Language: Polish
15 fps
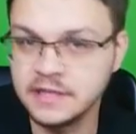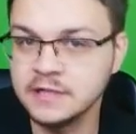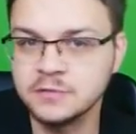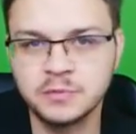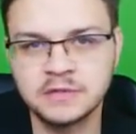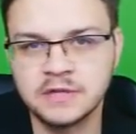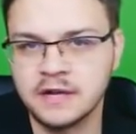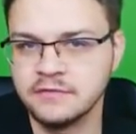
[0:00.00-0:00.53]
Też
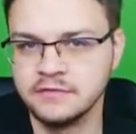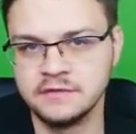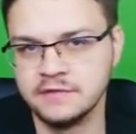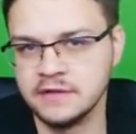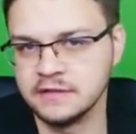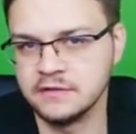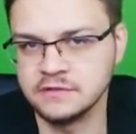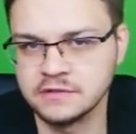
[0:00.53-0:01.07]
potrafi
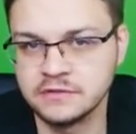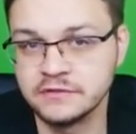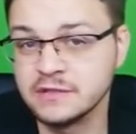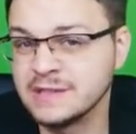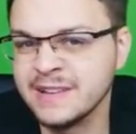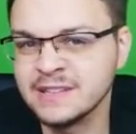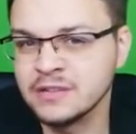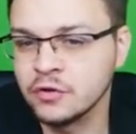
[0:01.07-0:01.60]
zwiad
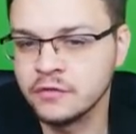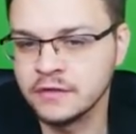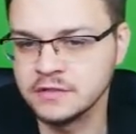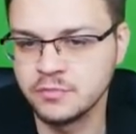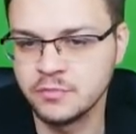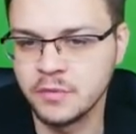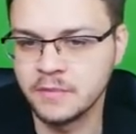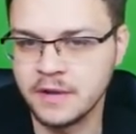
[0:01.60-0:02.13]
zwiadować,
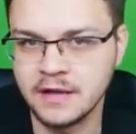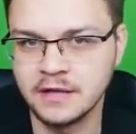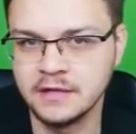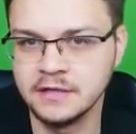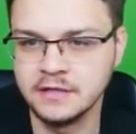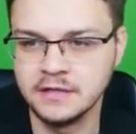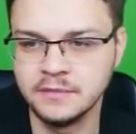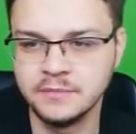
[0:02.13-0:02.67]
bo ma
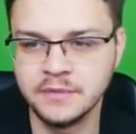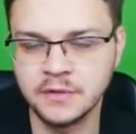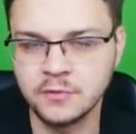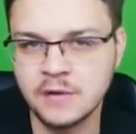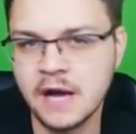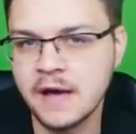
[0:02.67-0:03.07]
e,